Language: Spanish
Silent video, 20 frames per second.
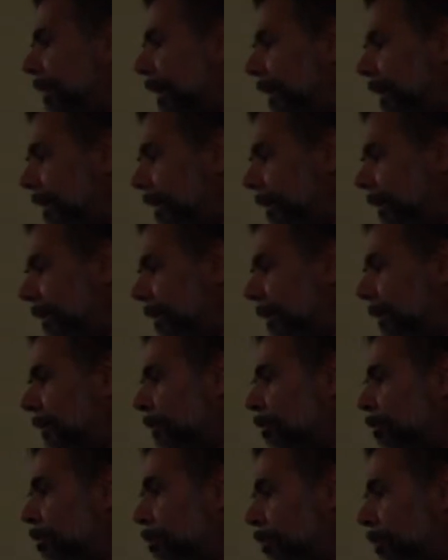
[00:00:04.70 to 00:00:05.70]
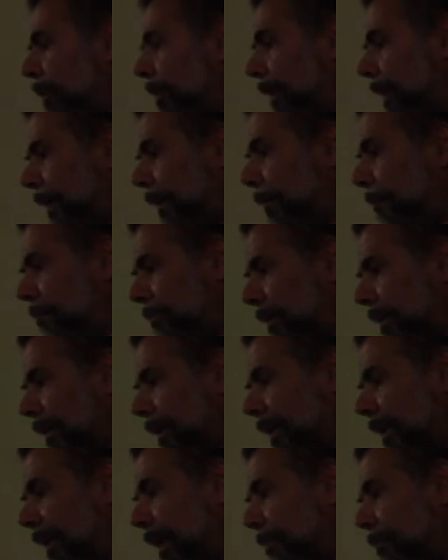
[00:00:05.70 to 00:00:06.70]
ahí surge
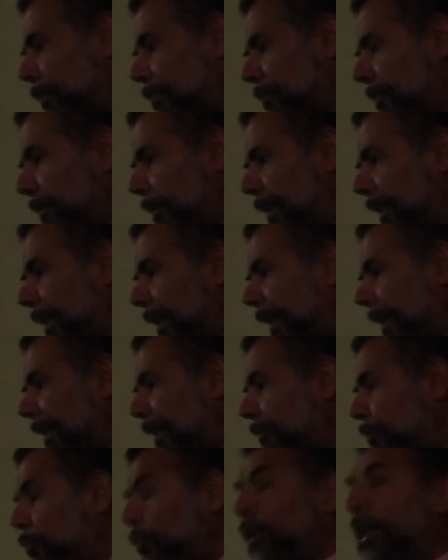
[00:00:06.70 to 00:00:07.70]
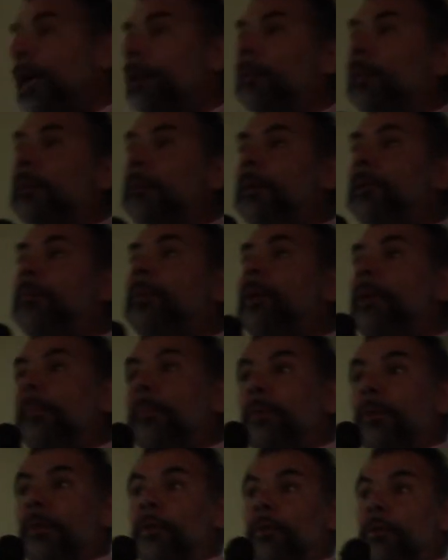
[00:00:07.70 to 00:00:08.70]
la posibilidad de estudiarme a mí mismo.